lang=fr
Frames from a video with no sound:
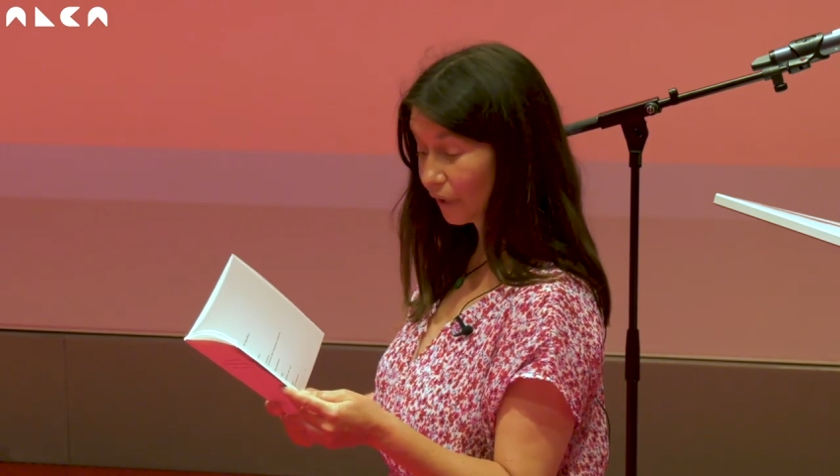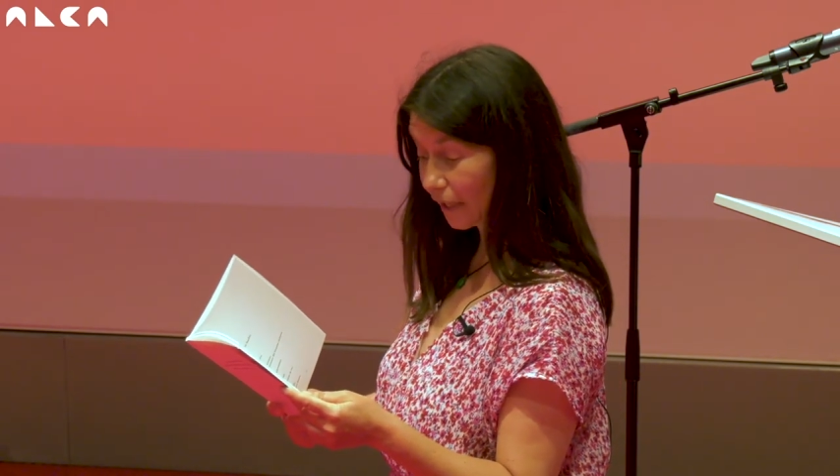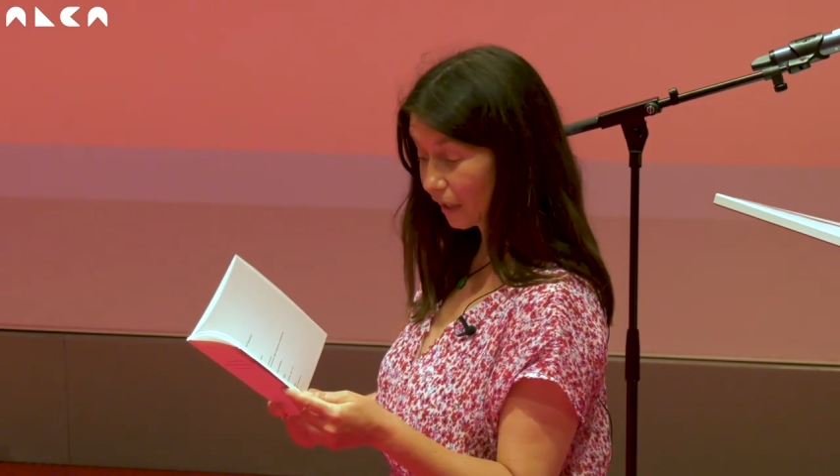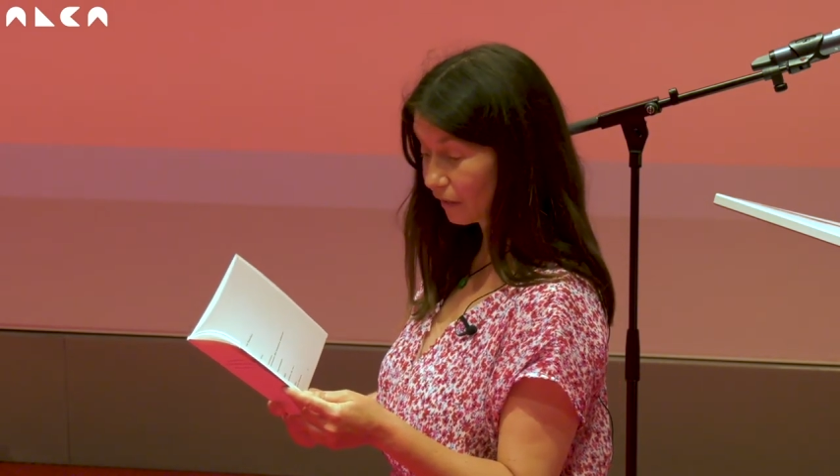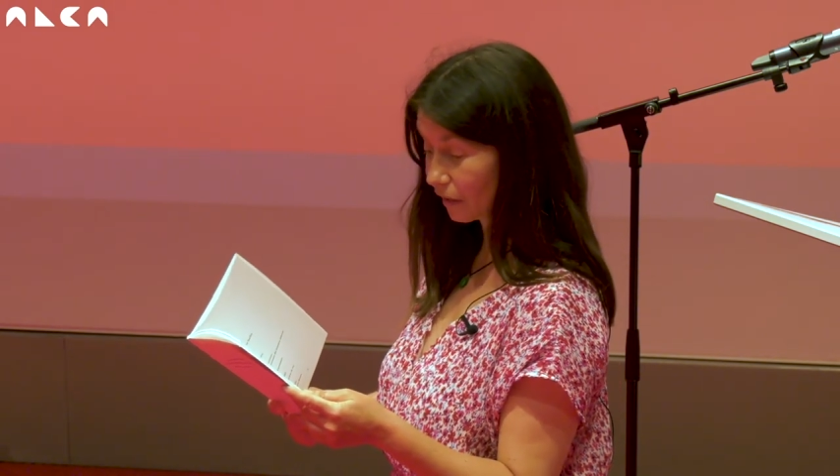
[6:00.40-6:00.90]

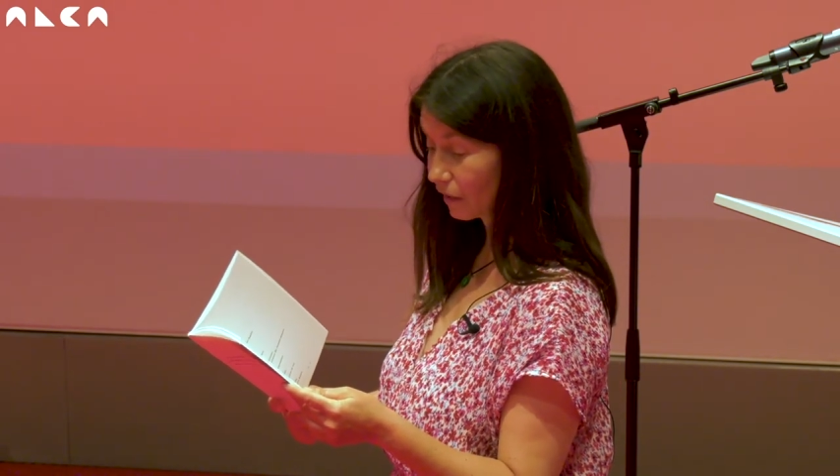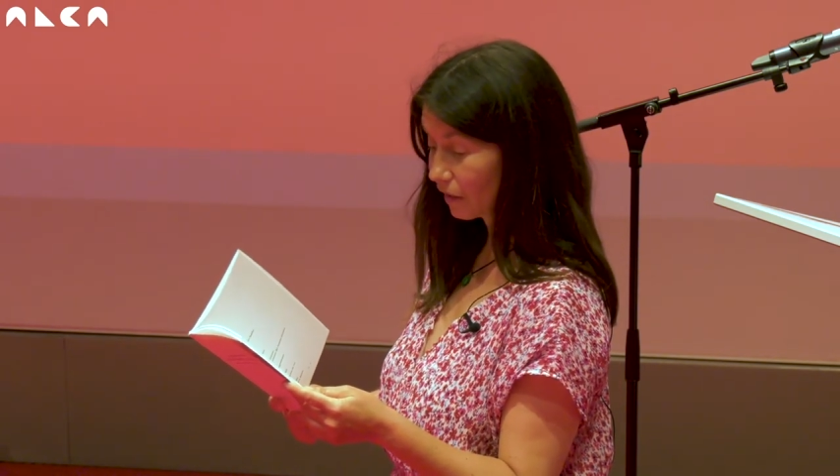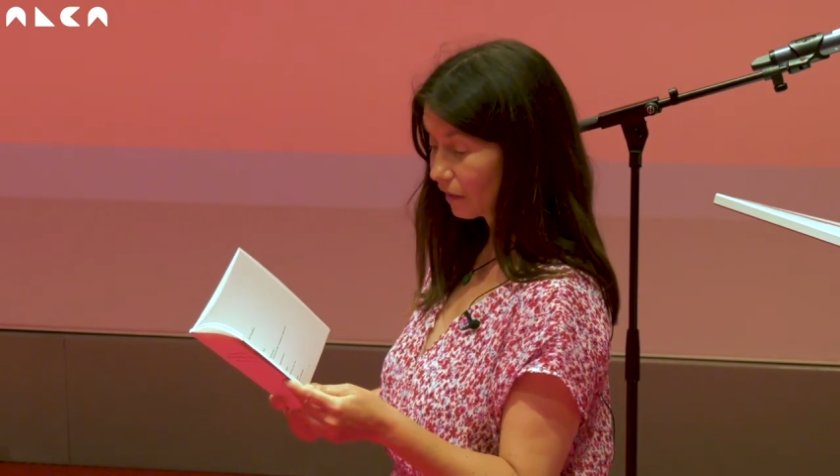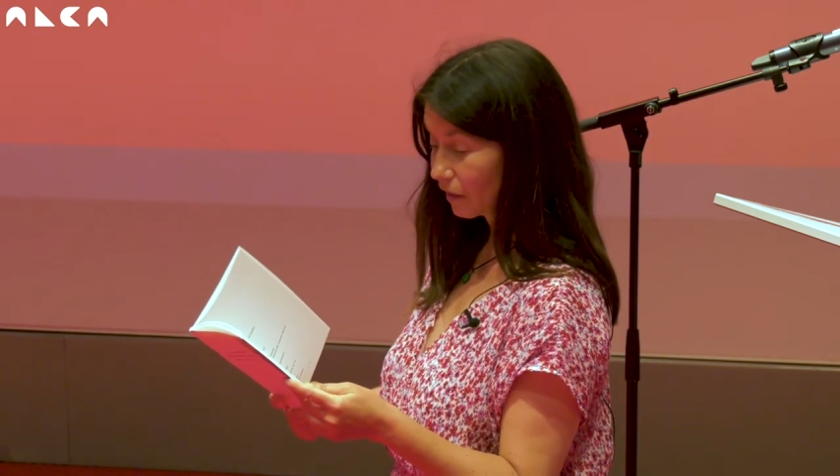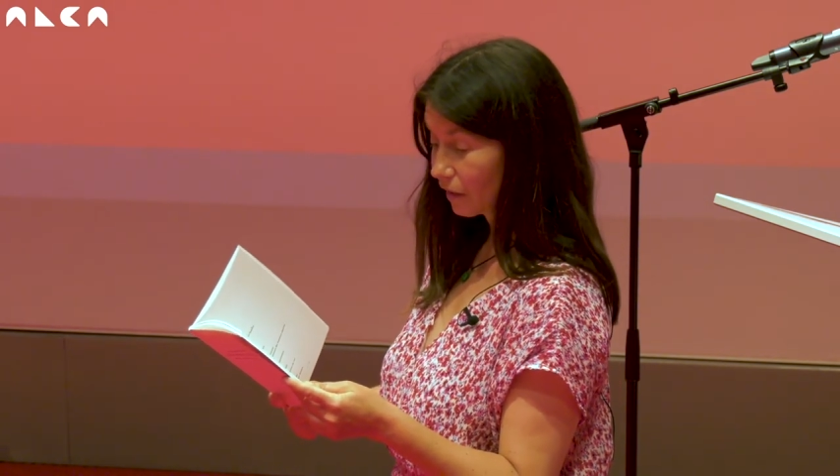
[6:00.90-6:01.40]
liane,
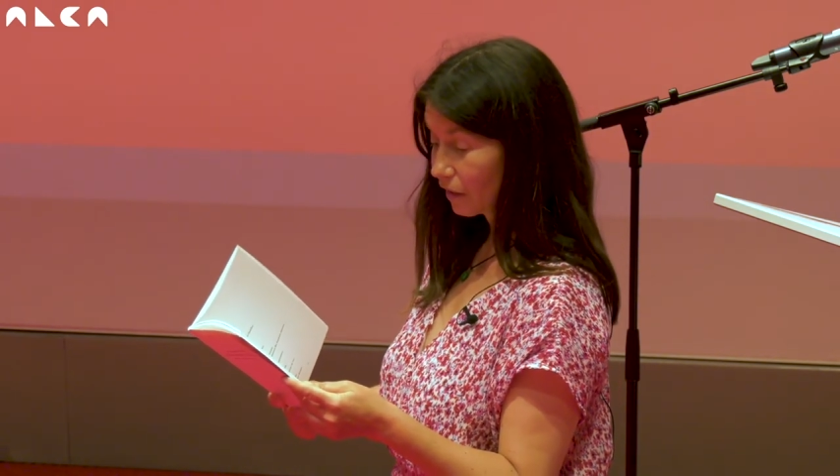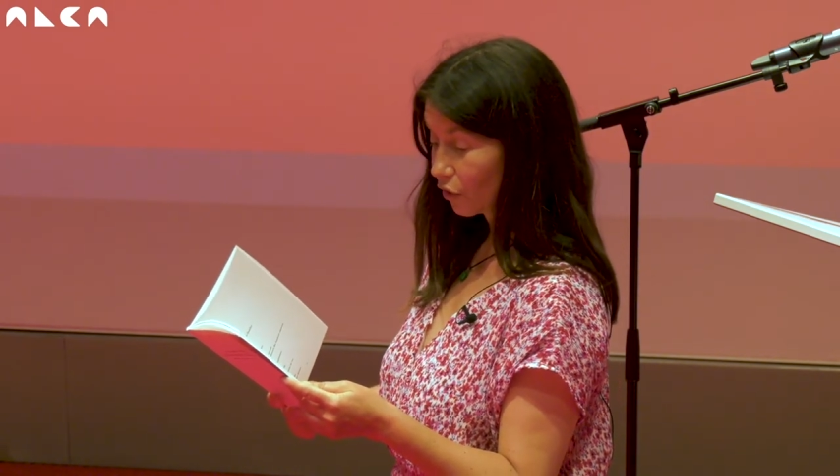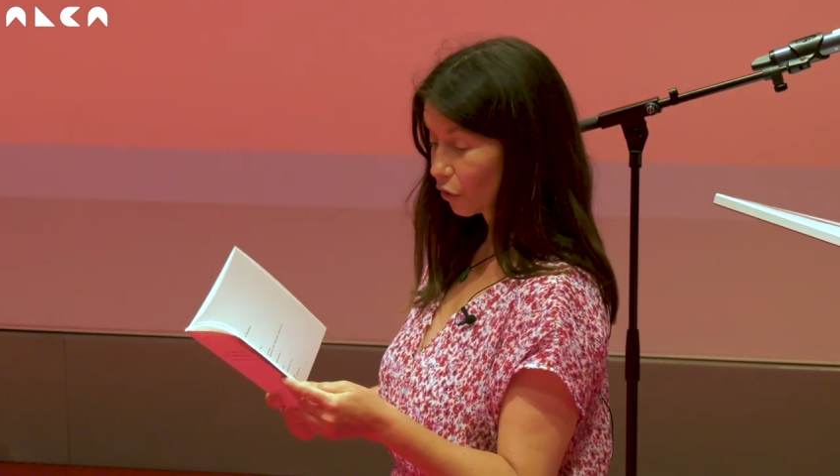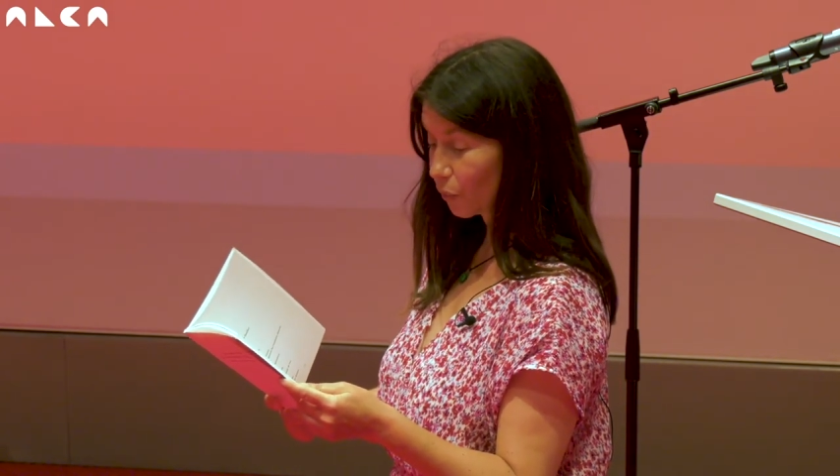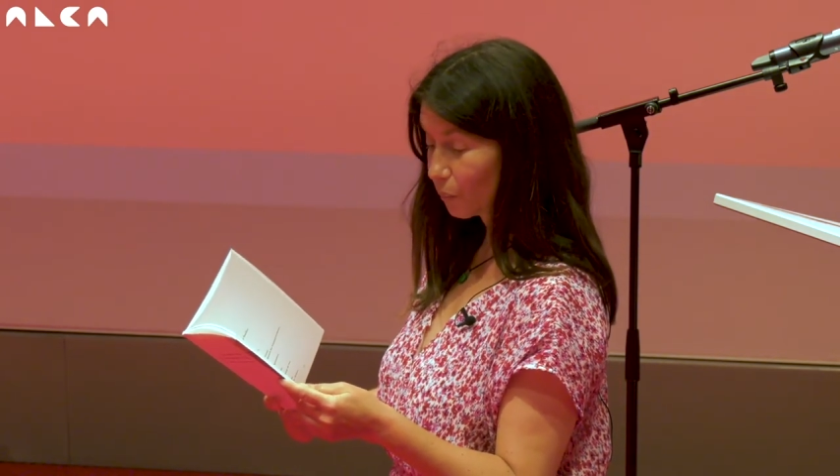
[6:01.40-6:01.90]
je